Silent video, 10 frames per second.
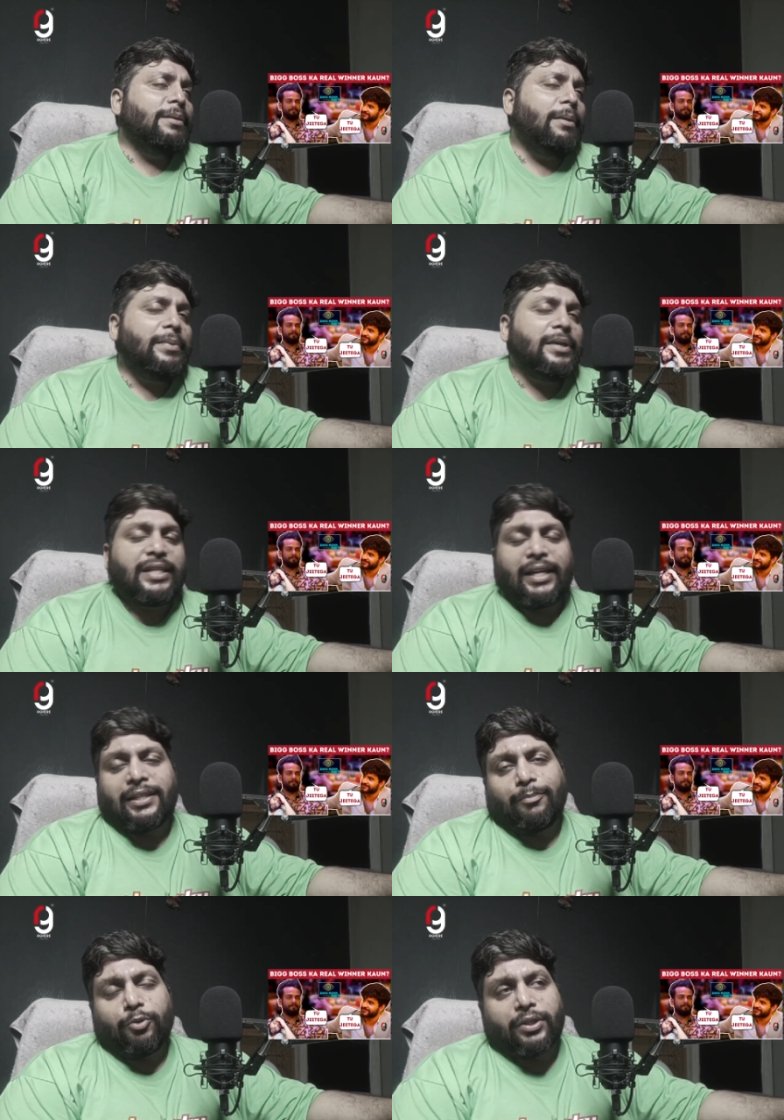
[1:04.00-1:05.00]
अभिषेक
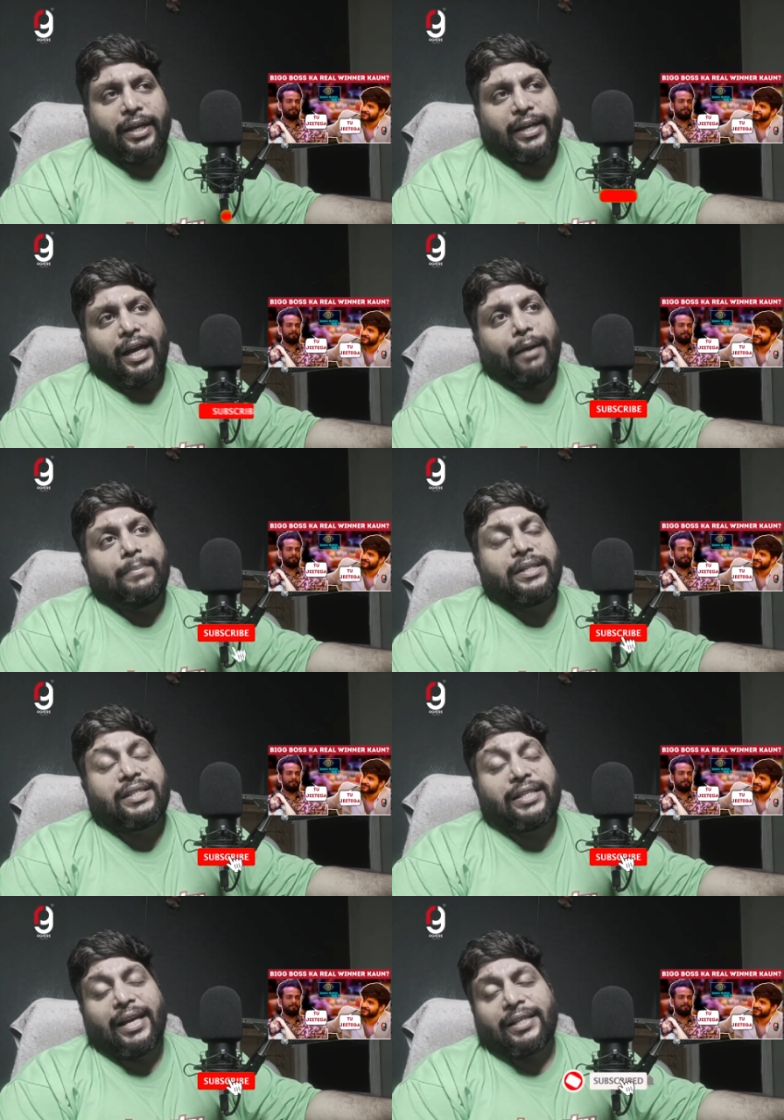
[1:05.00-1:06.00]
से पूछा गया
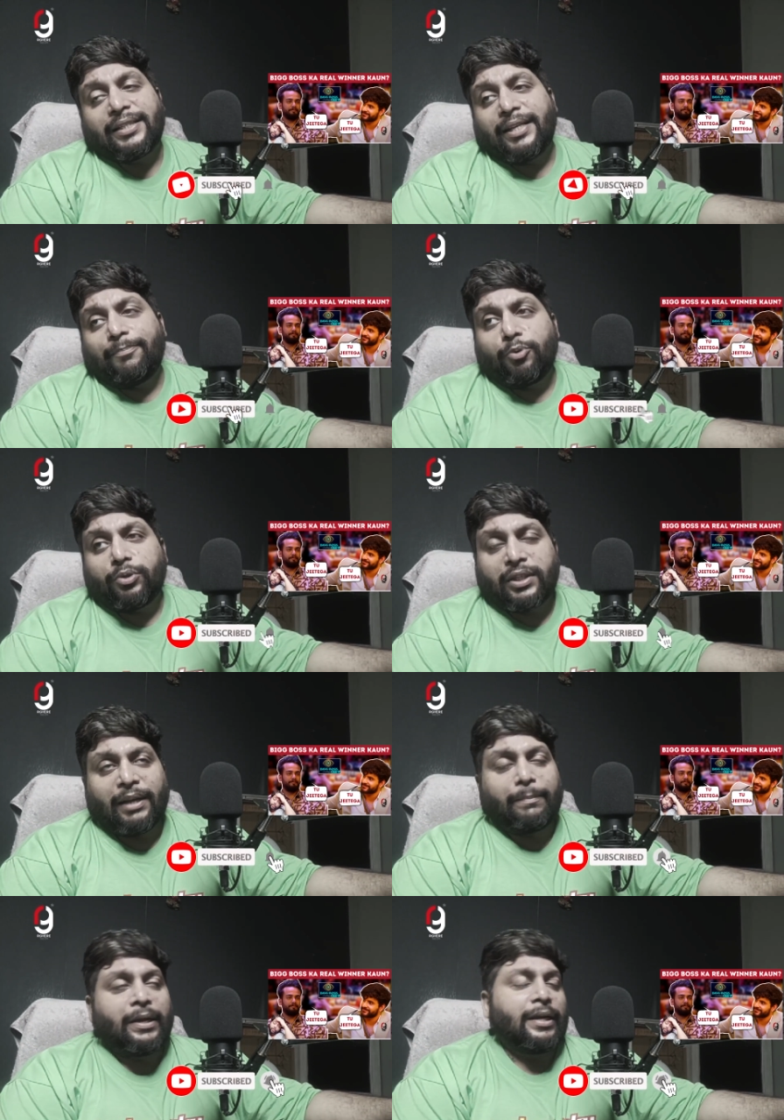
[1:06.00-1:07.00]
अभिषेक से पूछने
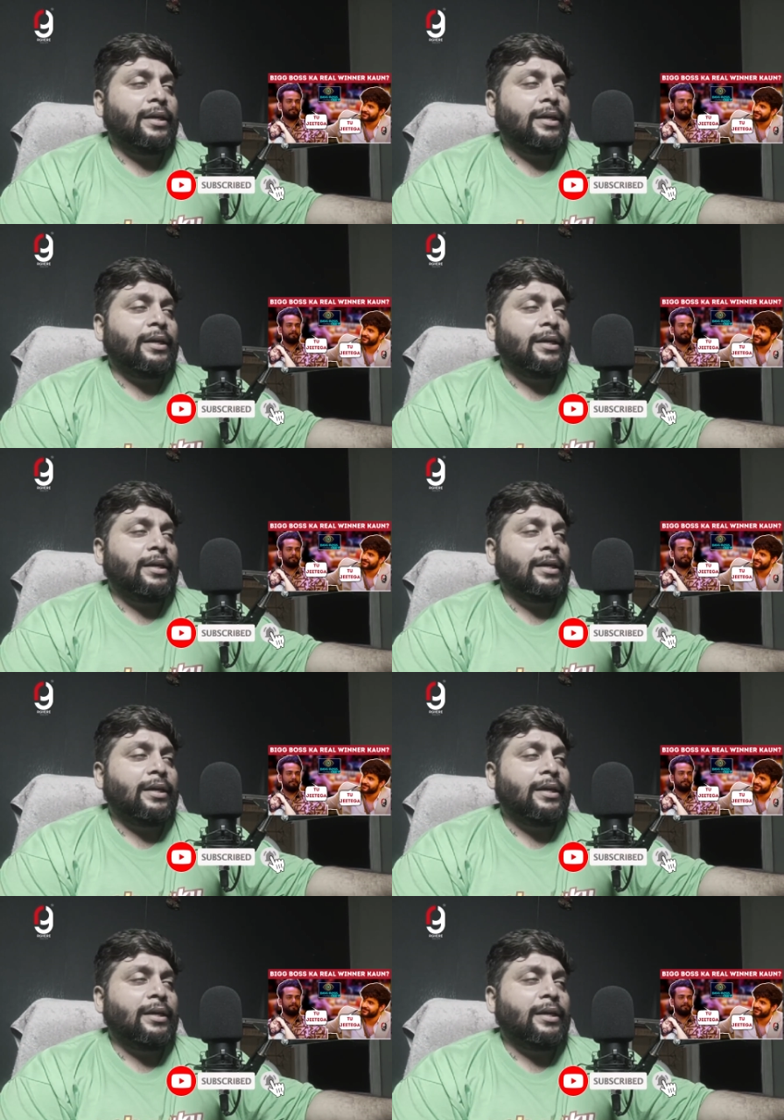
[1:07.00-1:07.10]
पे